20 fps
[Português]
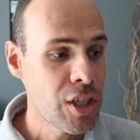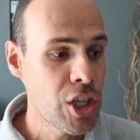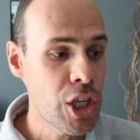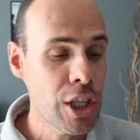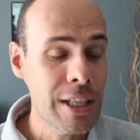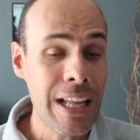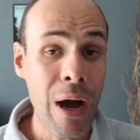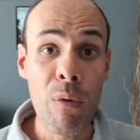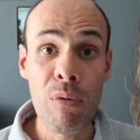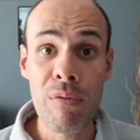
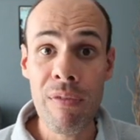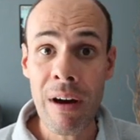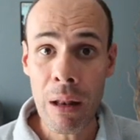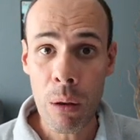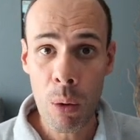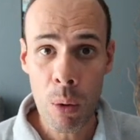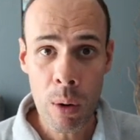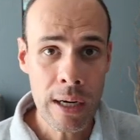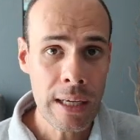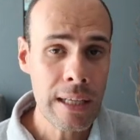digitar o
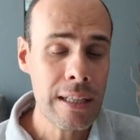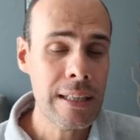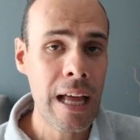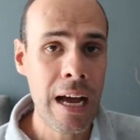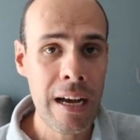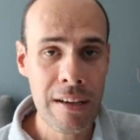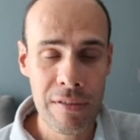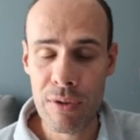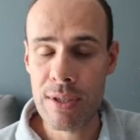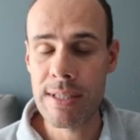valor que
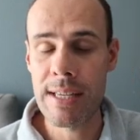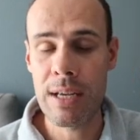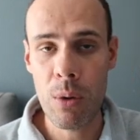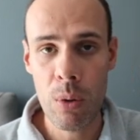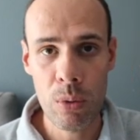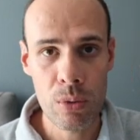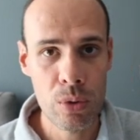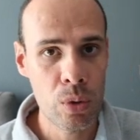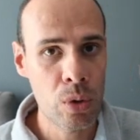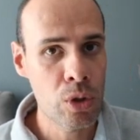tá que você
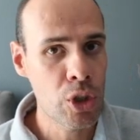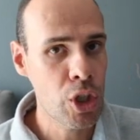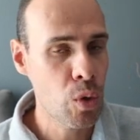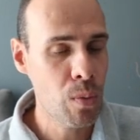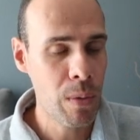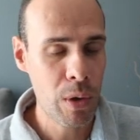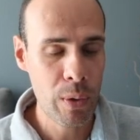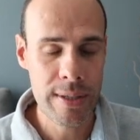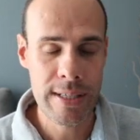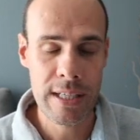encontrou de
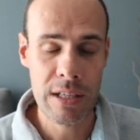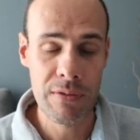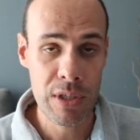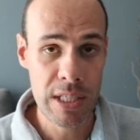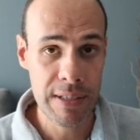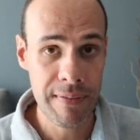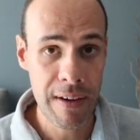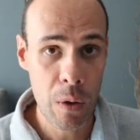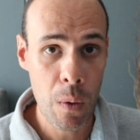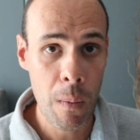alguma coisa que
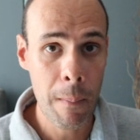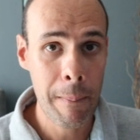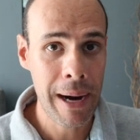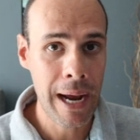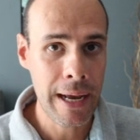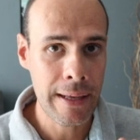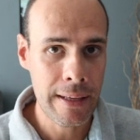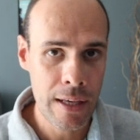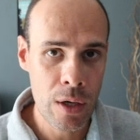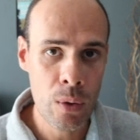você vai
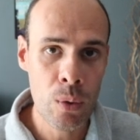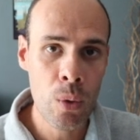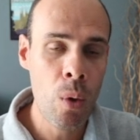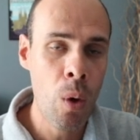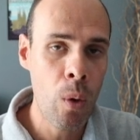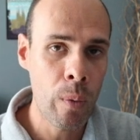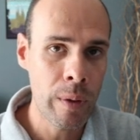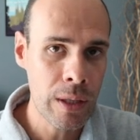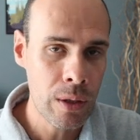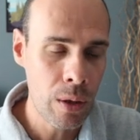comprar em euro
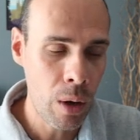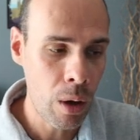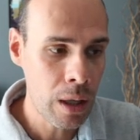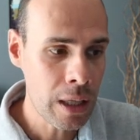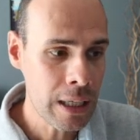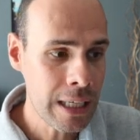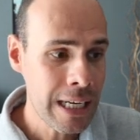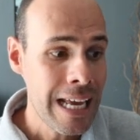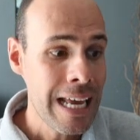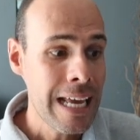ou em
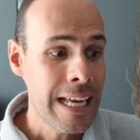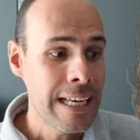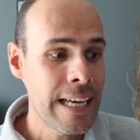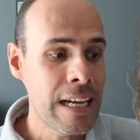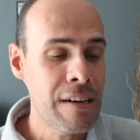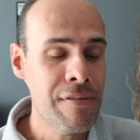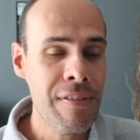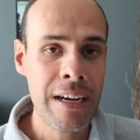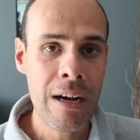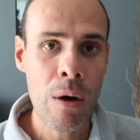dólar, e
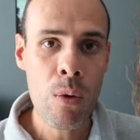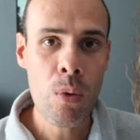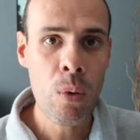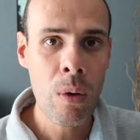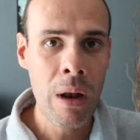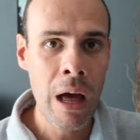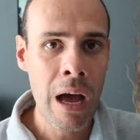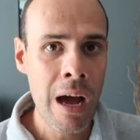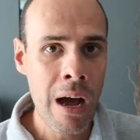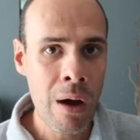ele vai
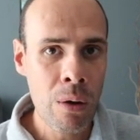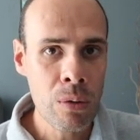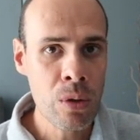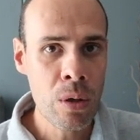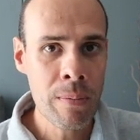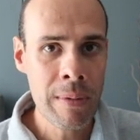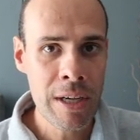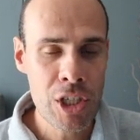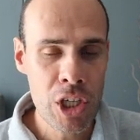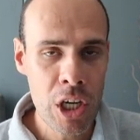calcular
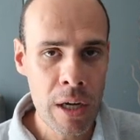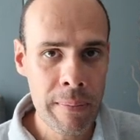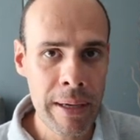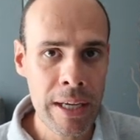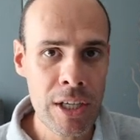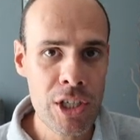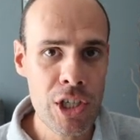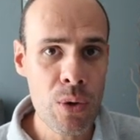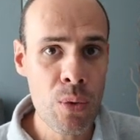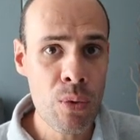
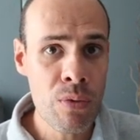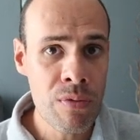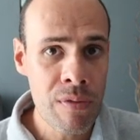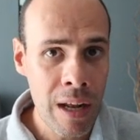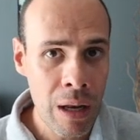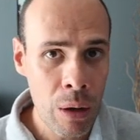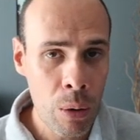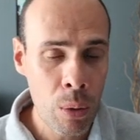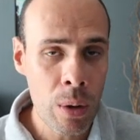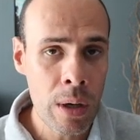automaticamente o
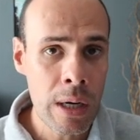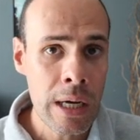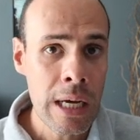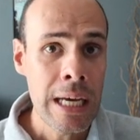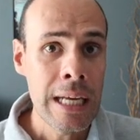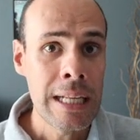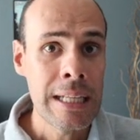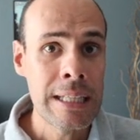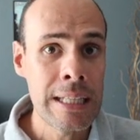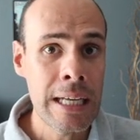valor
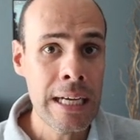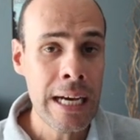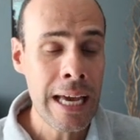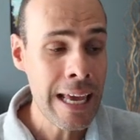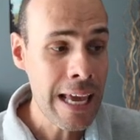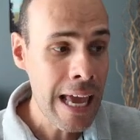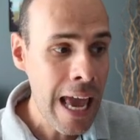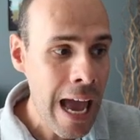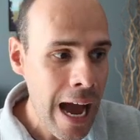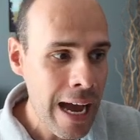na,
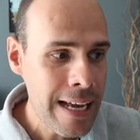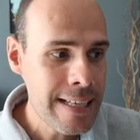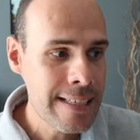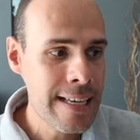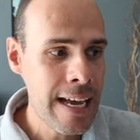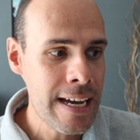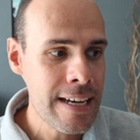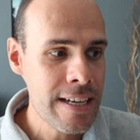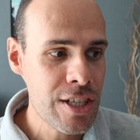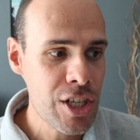em
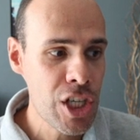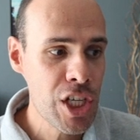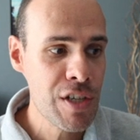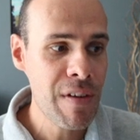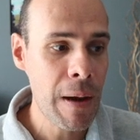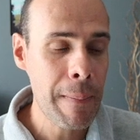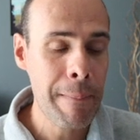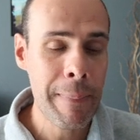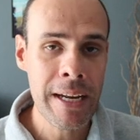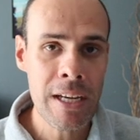reais. E aí a gente
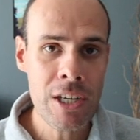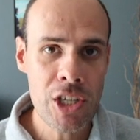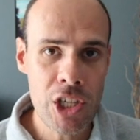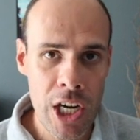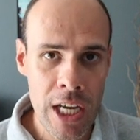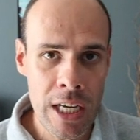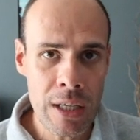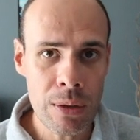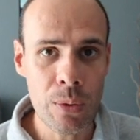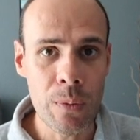vai
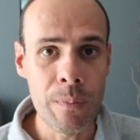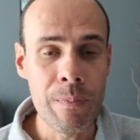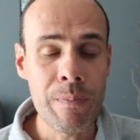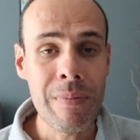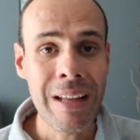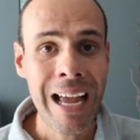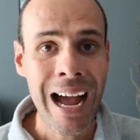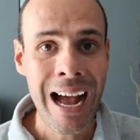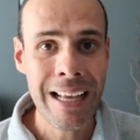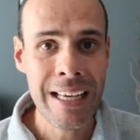preenchendo
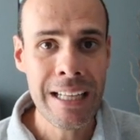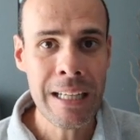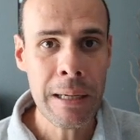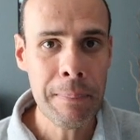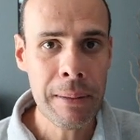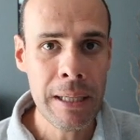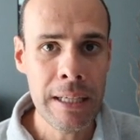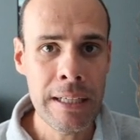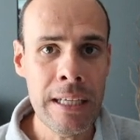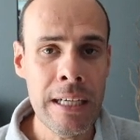aqui na
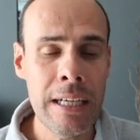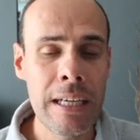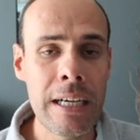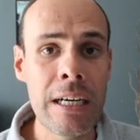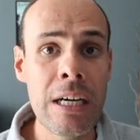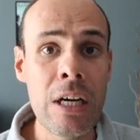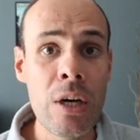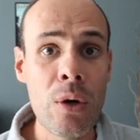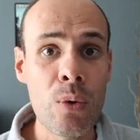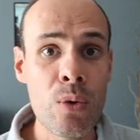
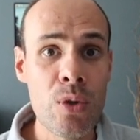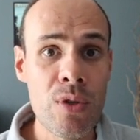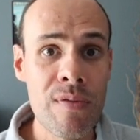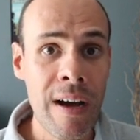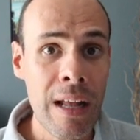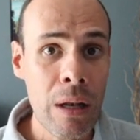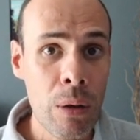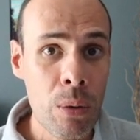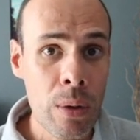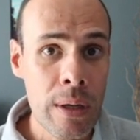planilha os
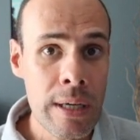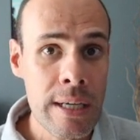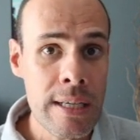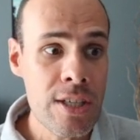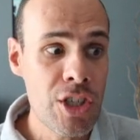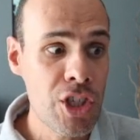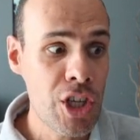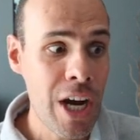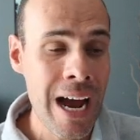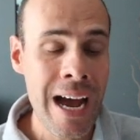
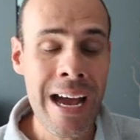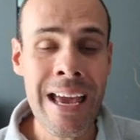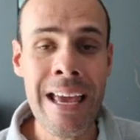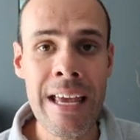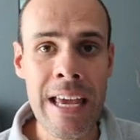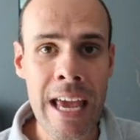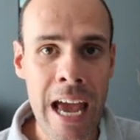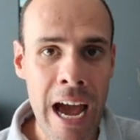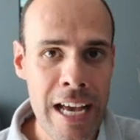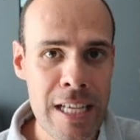valores já
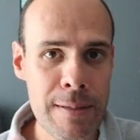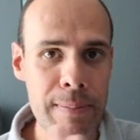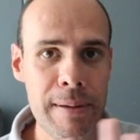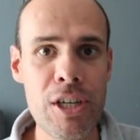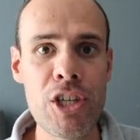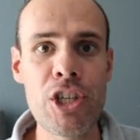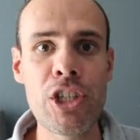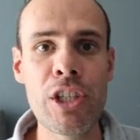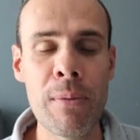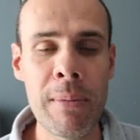em reais para
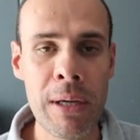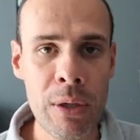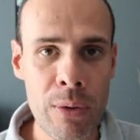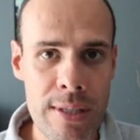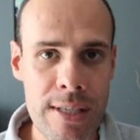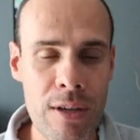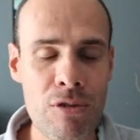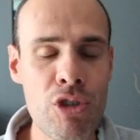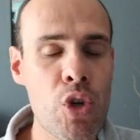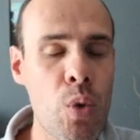a gente ter uma
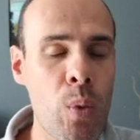noção